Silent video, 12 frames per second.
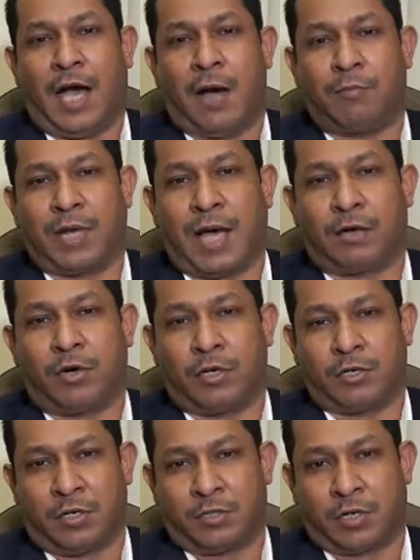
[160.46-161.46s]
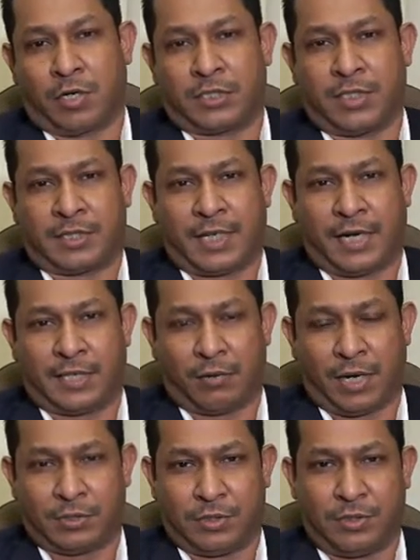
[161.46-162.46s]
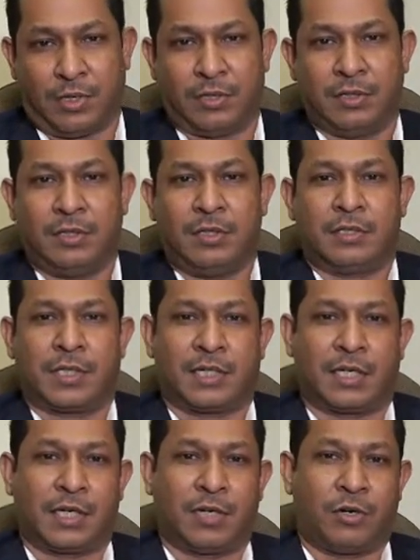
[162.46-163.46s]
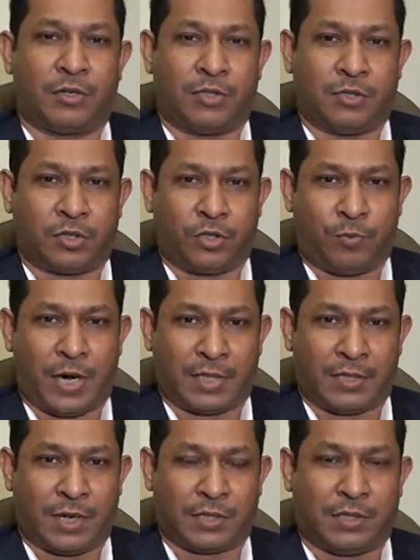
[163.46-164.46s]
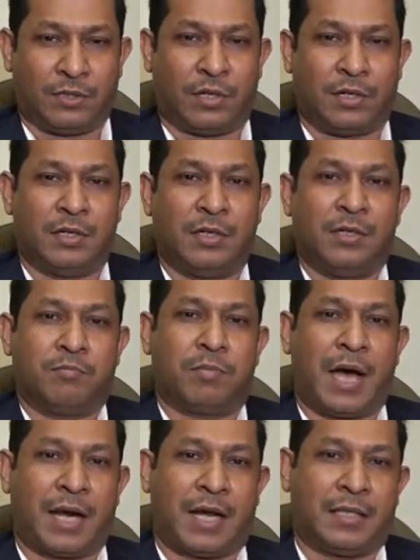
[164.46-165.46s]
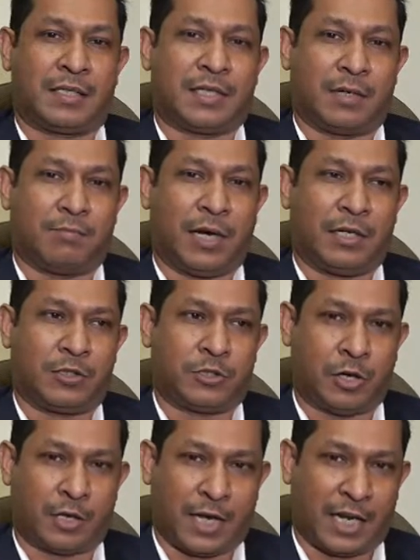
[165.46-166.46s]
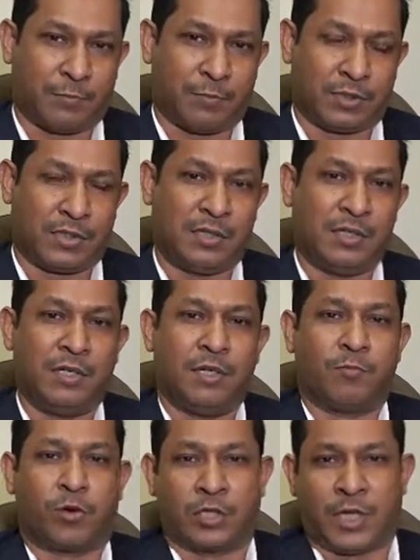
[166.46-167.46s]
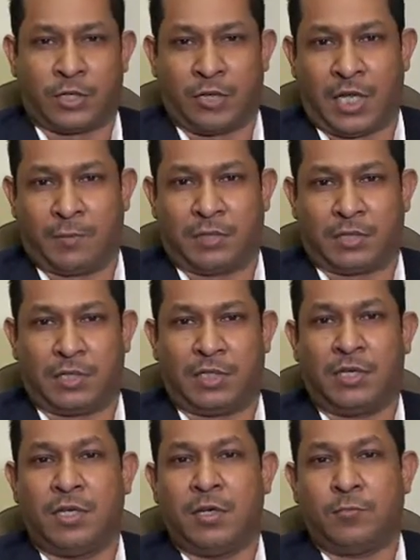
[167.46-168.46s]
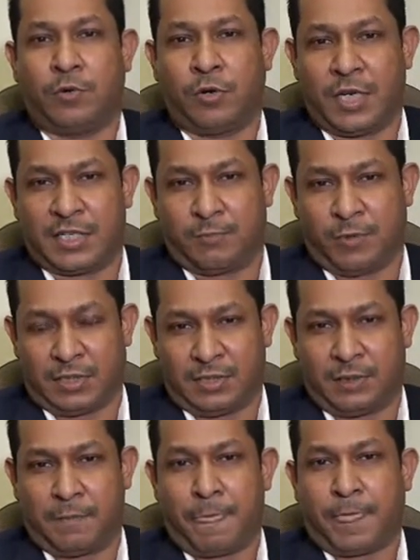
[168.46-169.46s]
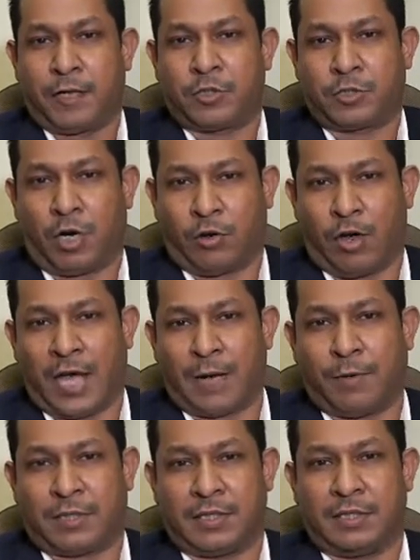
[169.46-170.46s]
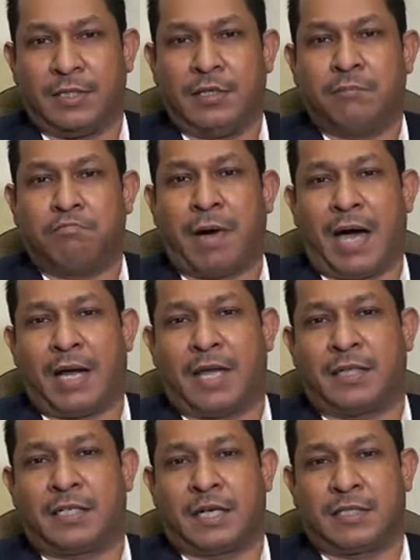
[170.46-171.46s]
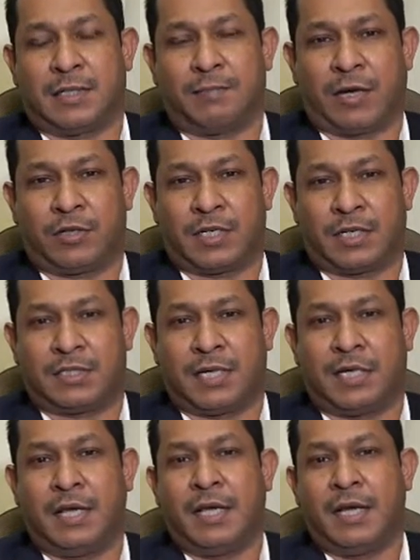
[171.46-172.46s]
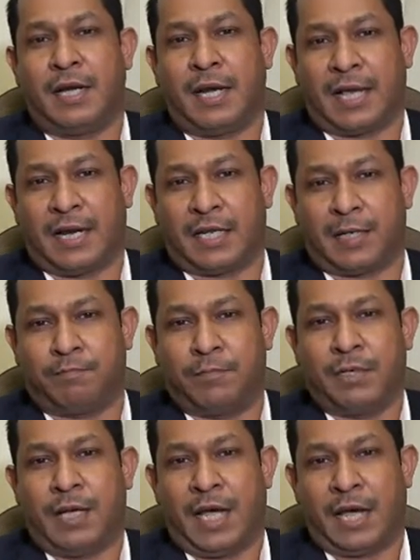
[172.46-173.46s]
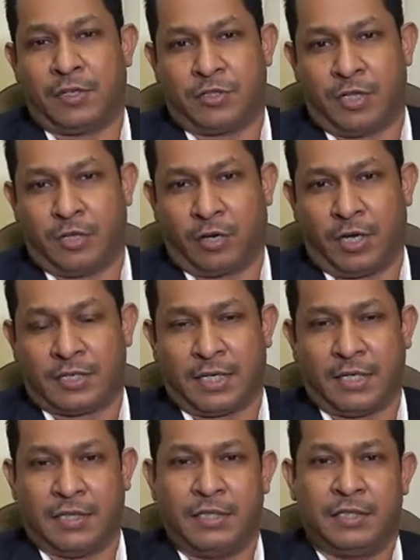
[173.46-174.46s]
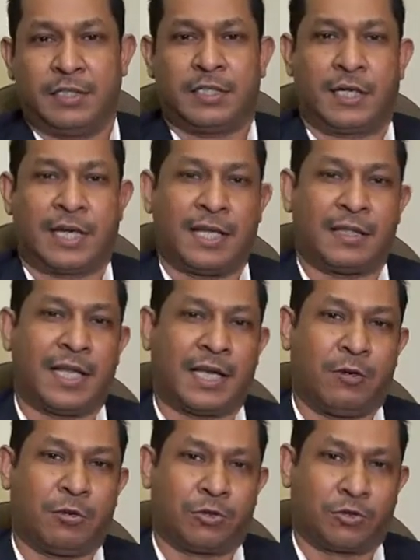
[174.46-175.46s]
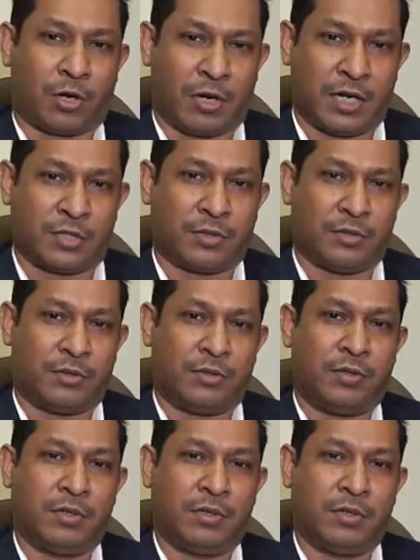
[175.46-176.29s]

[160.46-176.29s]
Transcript: আমরা গণতন্ত্র শিক্ষা দেওয়ার জন্য তাদেরকে গণতন্ত্র উপহার দেওয়ার জন্য বাংলাদেশের সরকারের প্রতি প্রশাসনের প্রতি পুলিশ প্রতি সকলের প্রতি বাংলাদেশের যে মানুষের যে নেগেটিভ অ্যাটিচিউড রয়েছে সেখান থেকে উত্তরণের জন্য